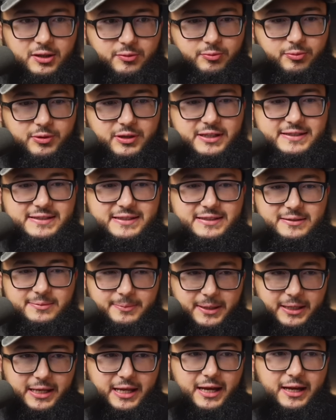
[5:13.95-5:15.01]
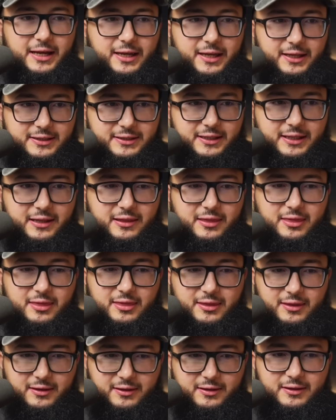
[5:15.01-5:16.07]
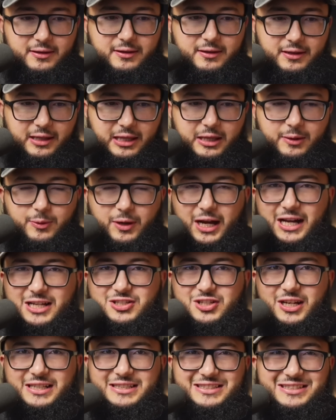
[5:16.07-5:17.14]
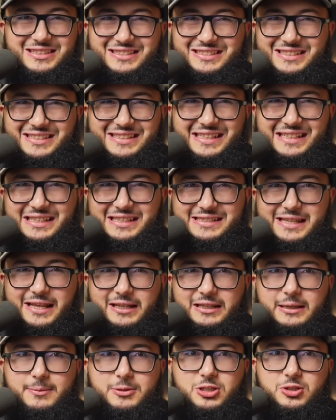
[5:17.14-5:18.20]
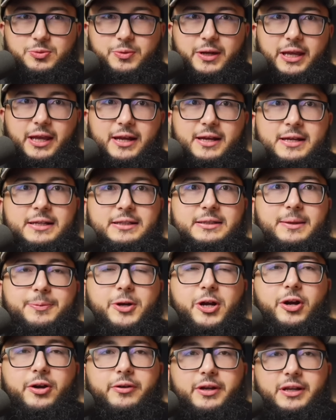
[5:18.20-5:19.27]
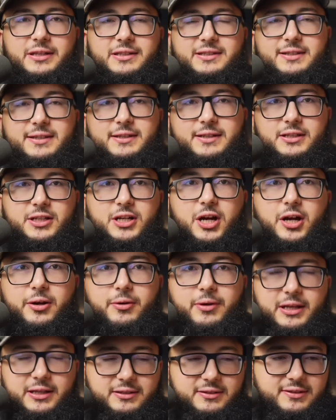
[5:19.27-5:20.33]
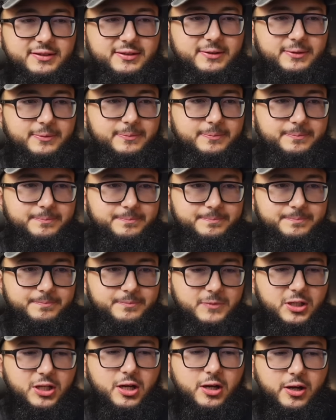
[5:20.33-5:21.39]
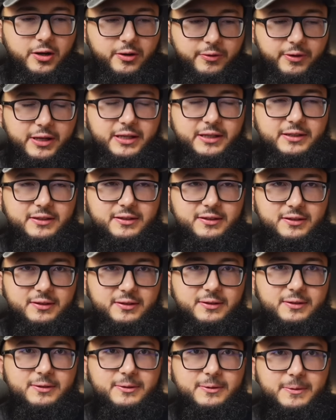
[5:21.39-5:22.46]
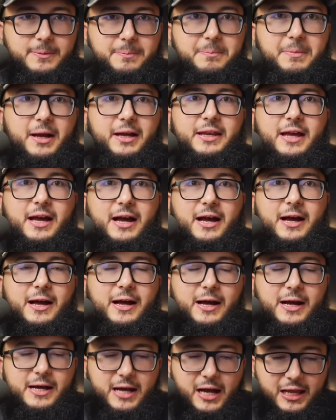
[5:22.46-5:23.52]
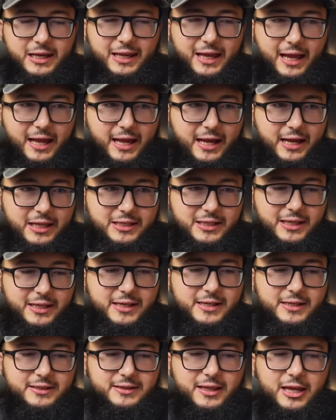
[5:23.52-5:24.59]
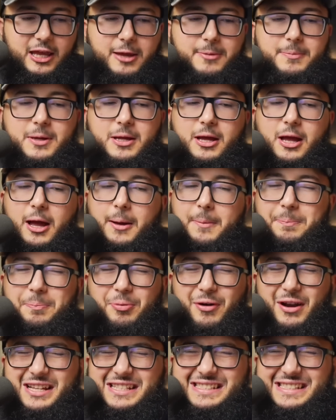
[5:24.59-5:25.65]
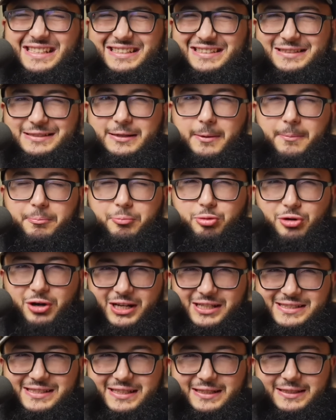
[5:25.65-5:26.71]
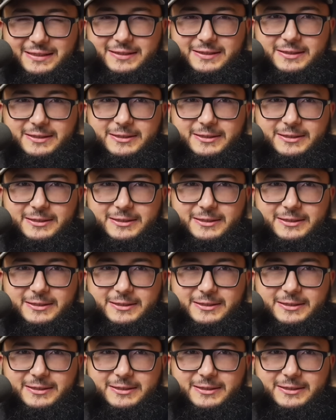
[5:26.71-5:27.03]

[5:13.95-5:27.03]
recent معناها حديث ايوه حاجة جديدة صارت قبل شوية طب current current current معناها الحالي طيب present present